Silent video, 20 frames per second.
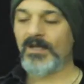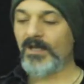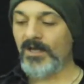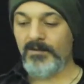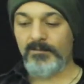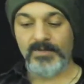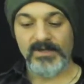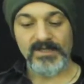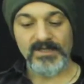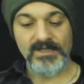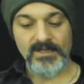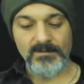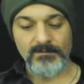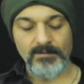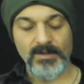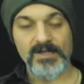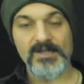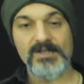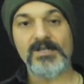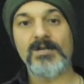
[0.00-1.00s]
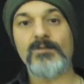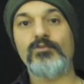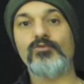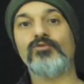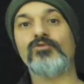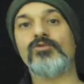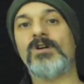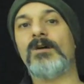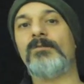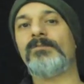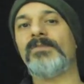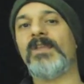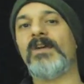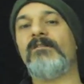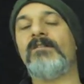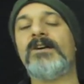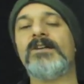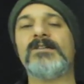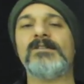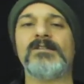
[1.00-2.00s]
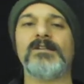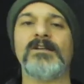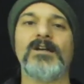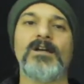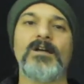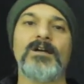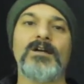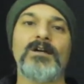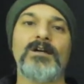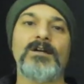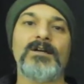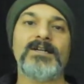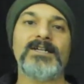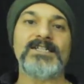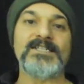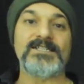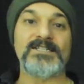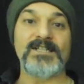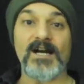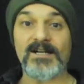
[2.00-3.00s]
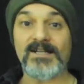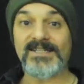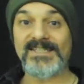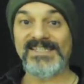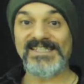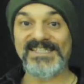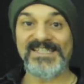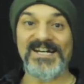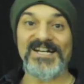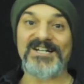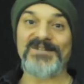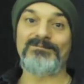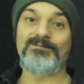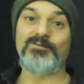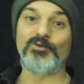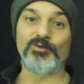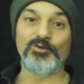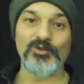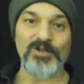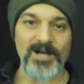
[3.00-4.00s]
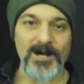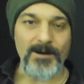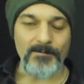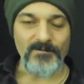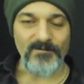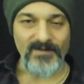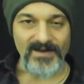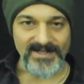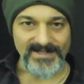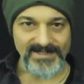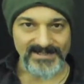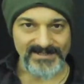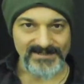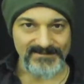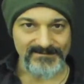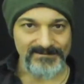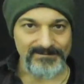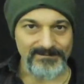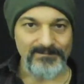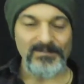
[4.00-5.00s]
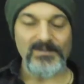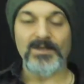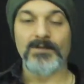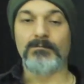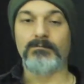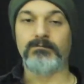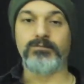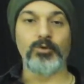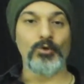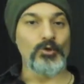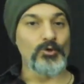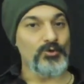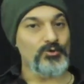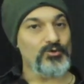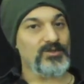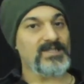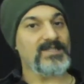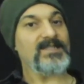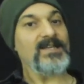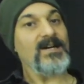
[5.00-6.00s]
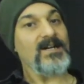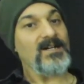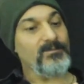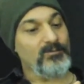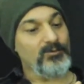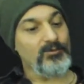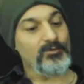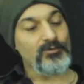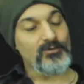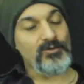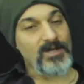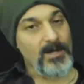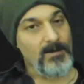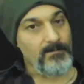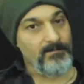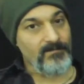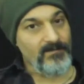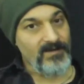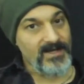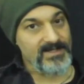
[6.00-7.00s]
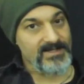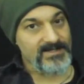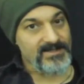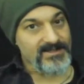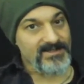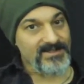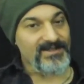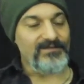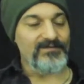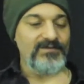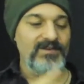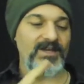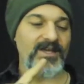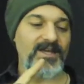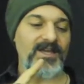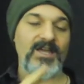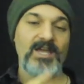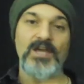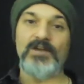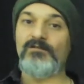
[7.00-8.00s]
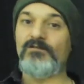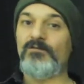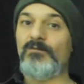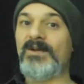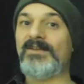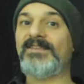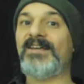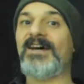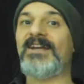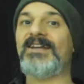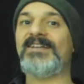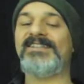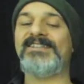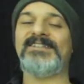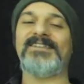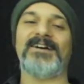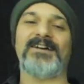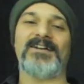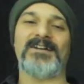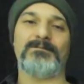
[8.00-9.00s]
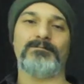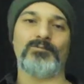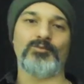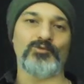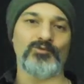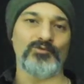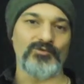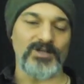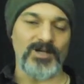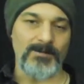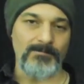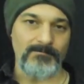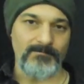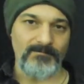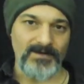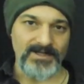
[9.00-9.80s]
Peki başka bootcamp ne var? Rock gitar bootcamp var. Blues gitar bootcamp var ve heavy metal gitar bootcamp